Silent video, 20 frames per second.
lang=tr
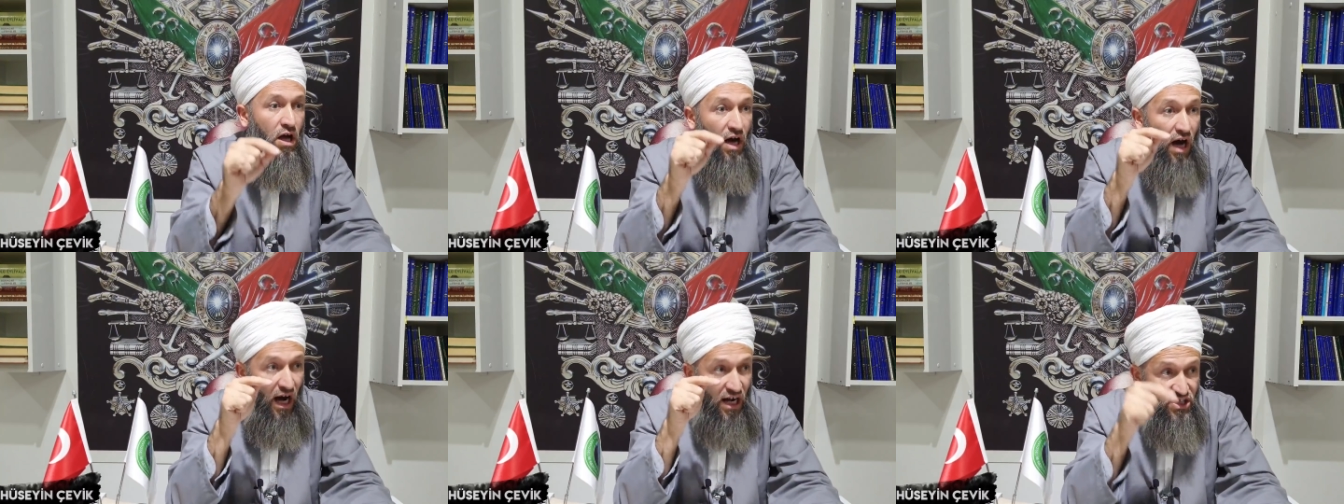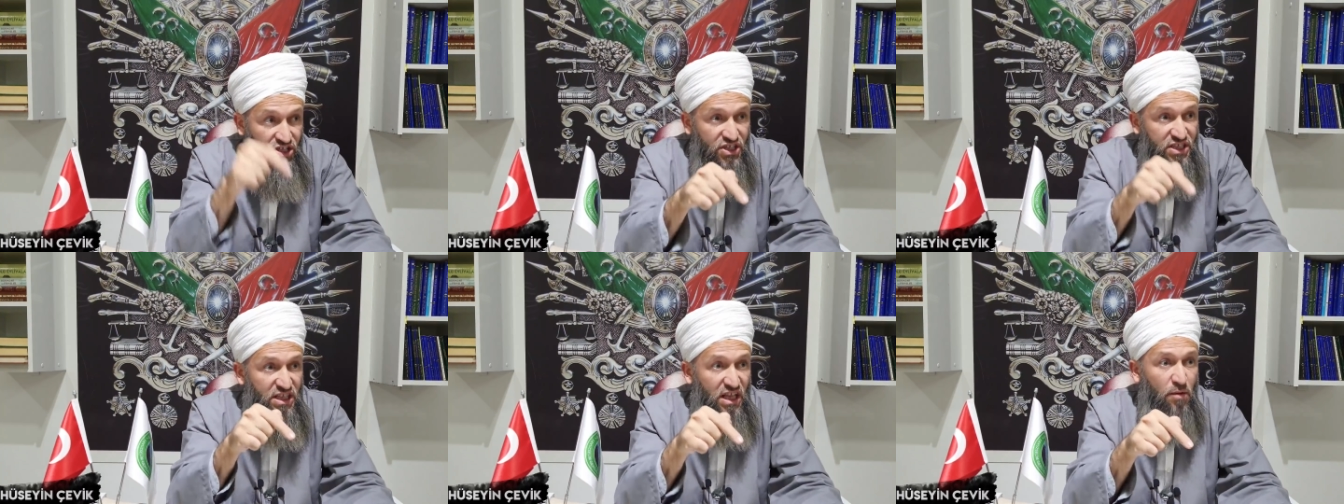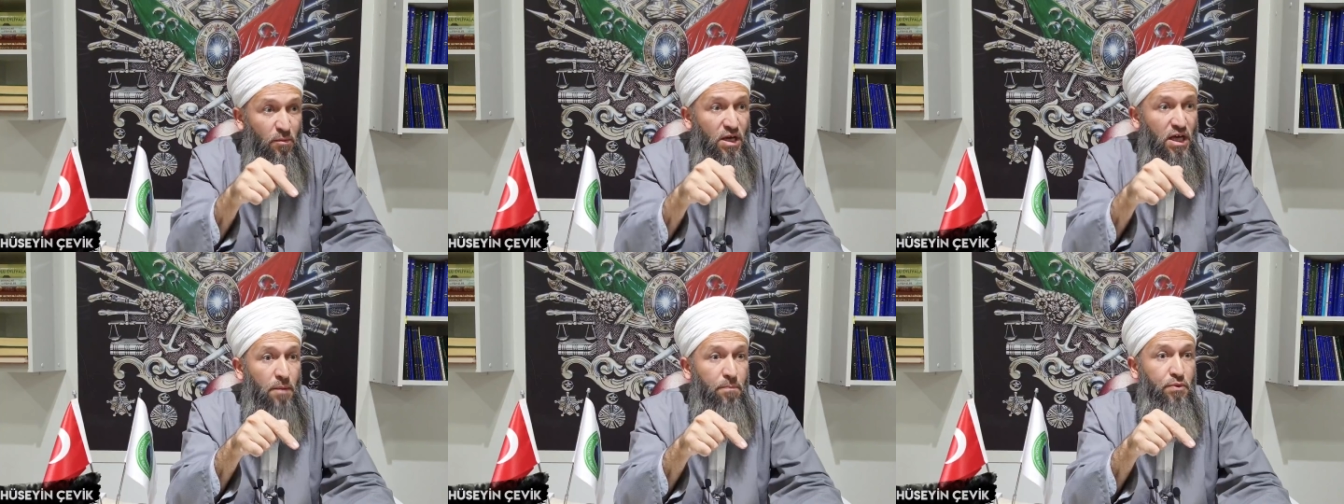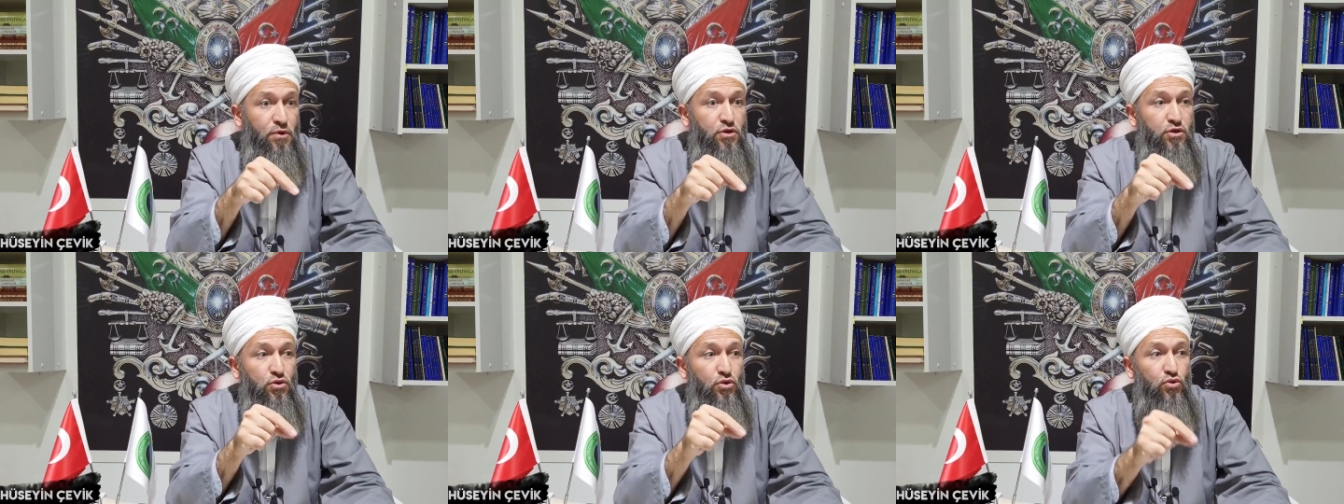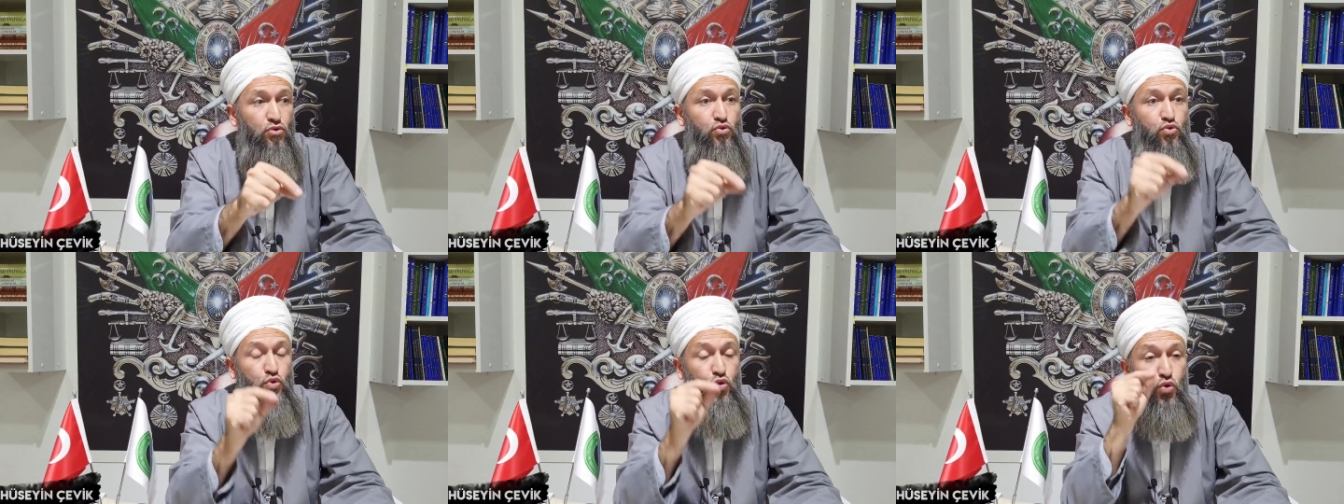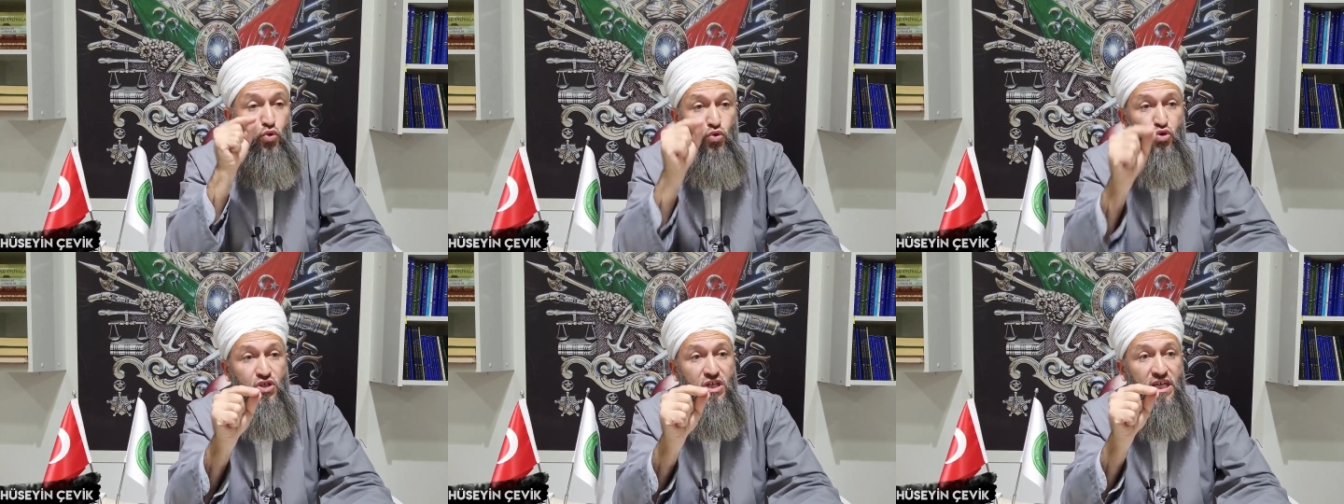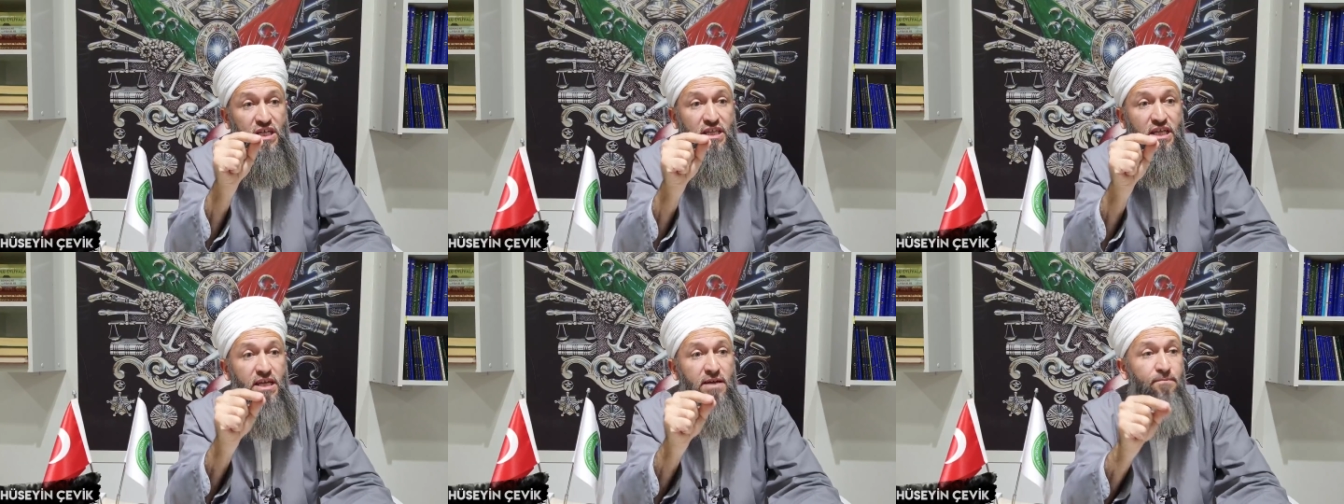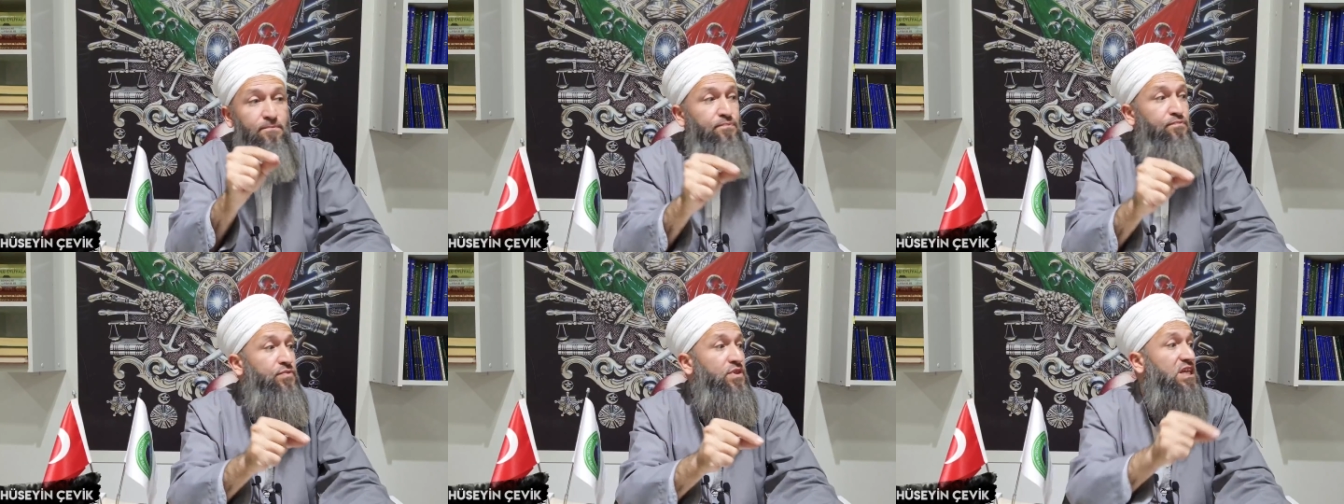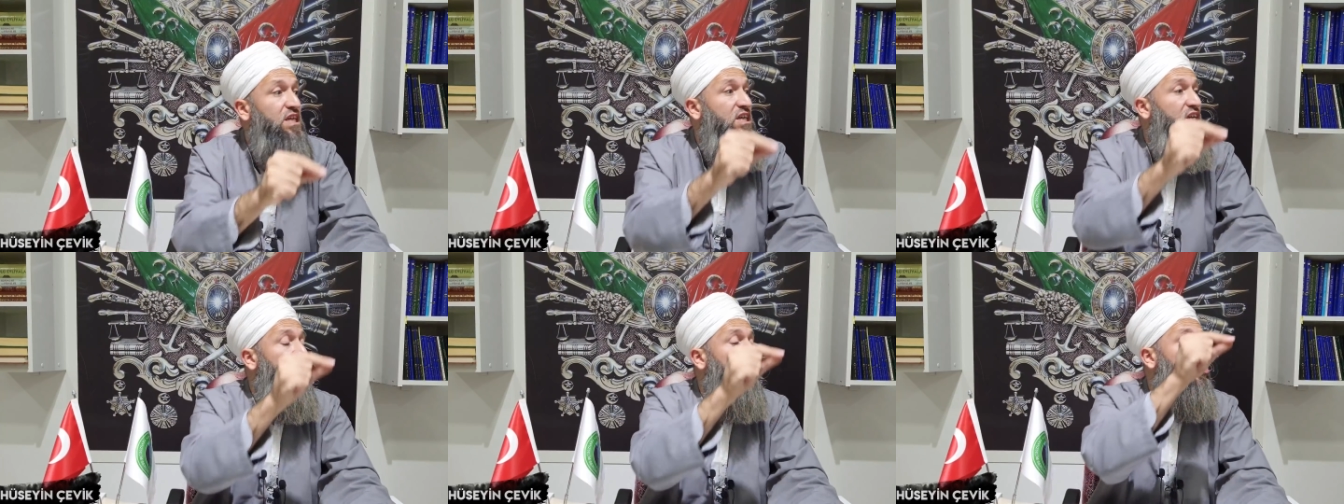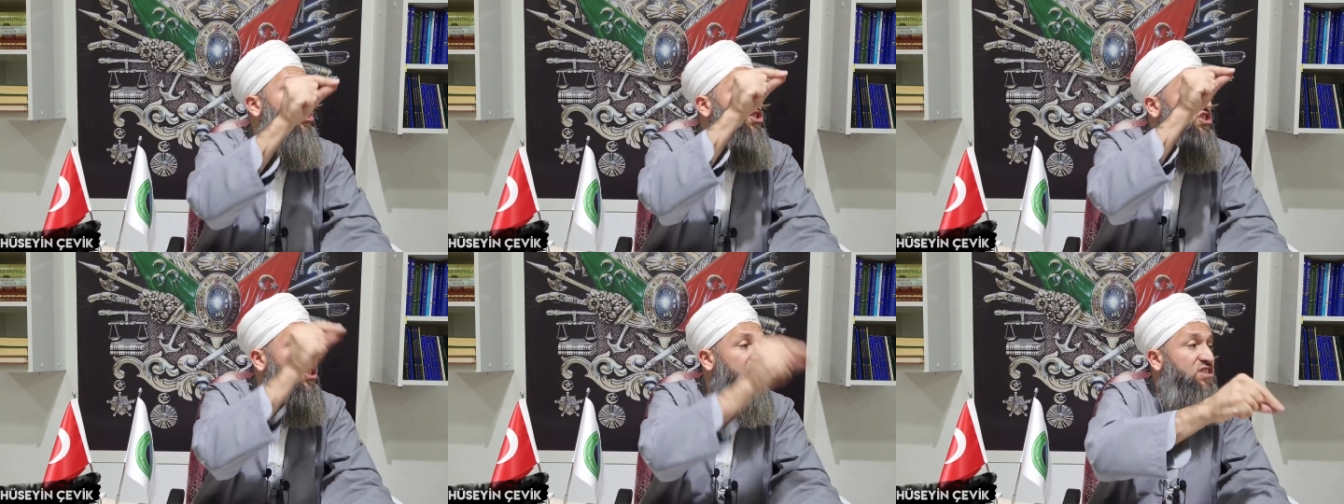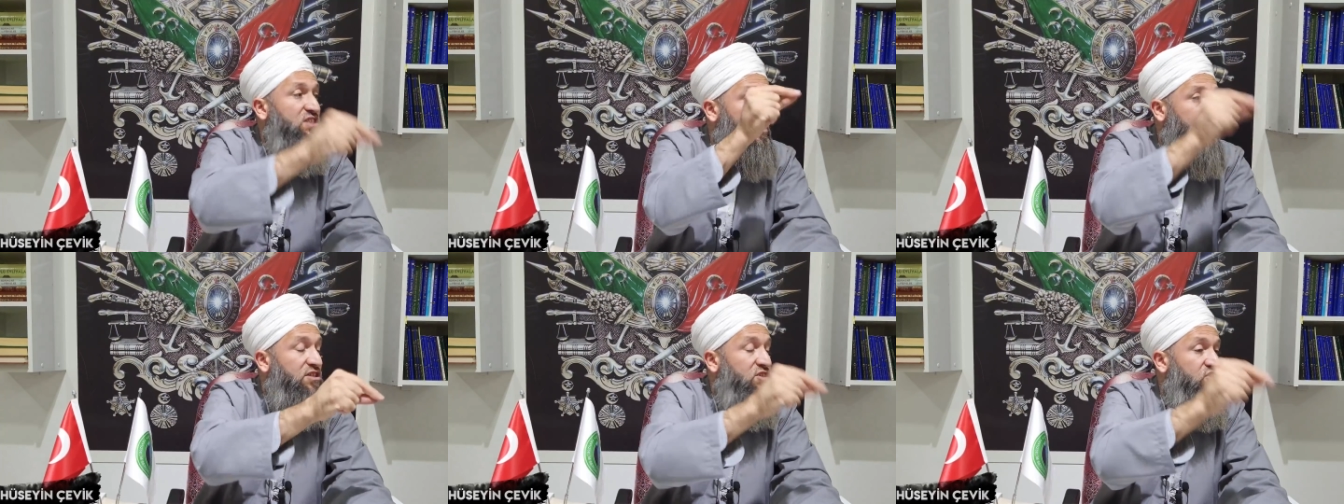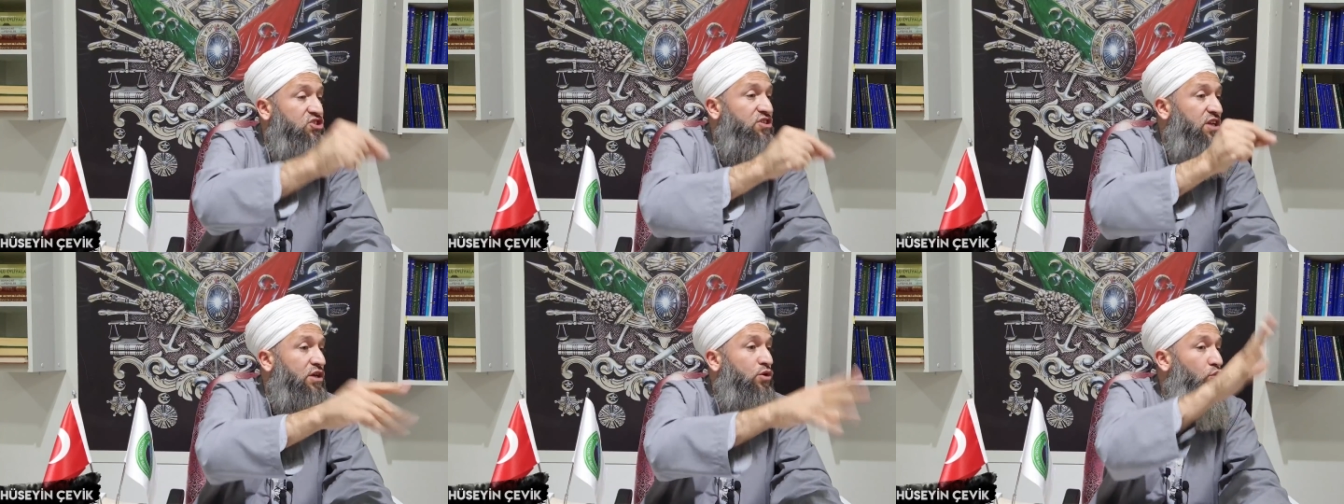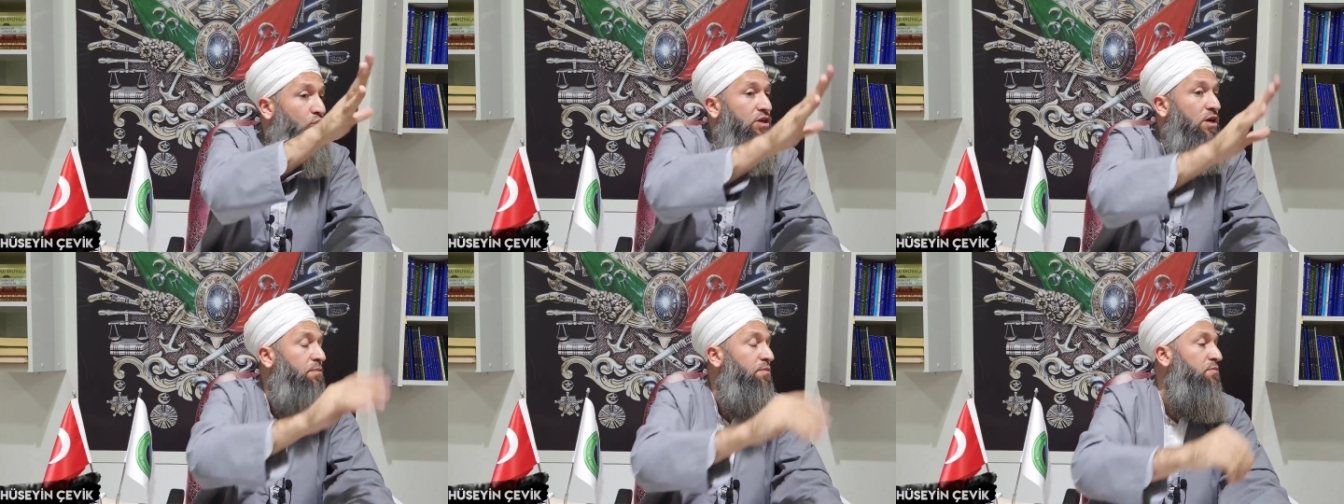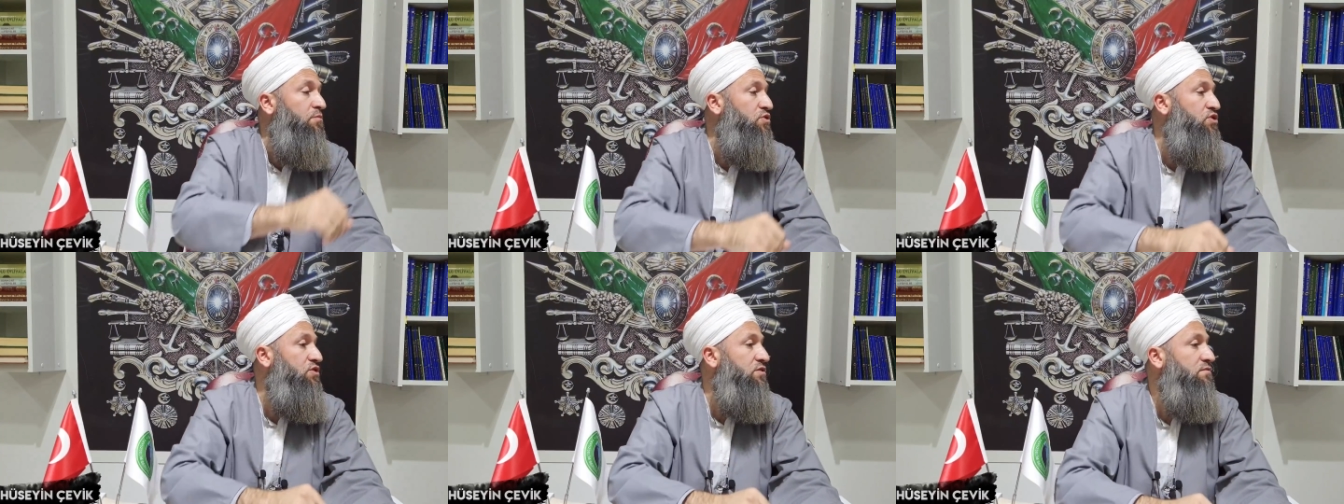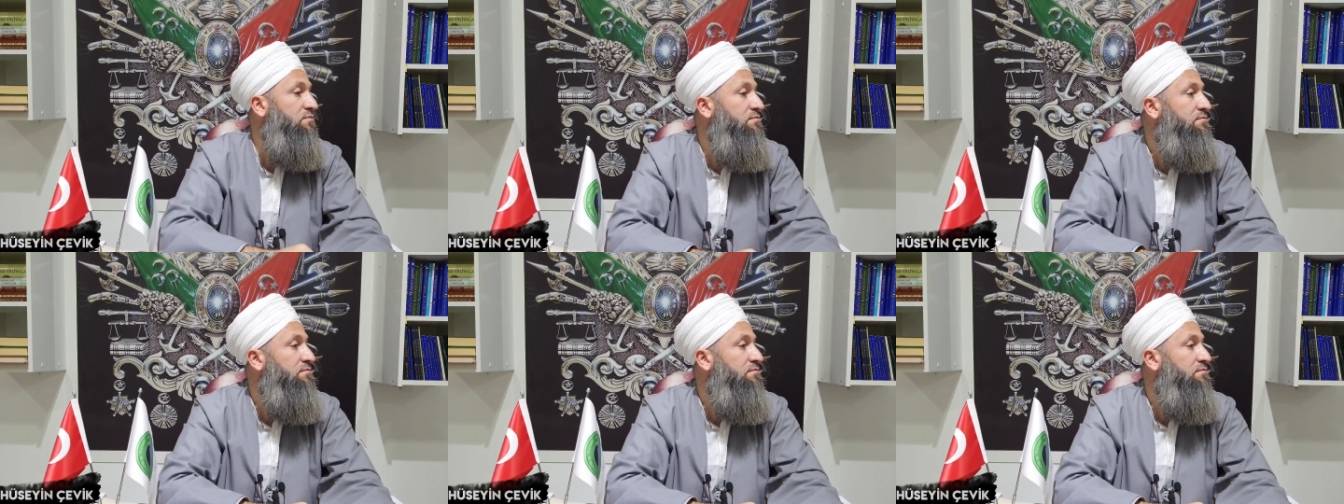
Açıklama yapıldığı gün Türkiye'de içki satışı rekoru yapılmış.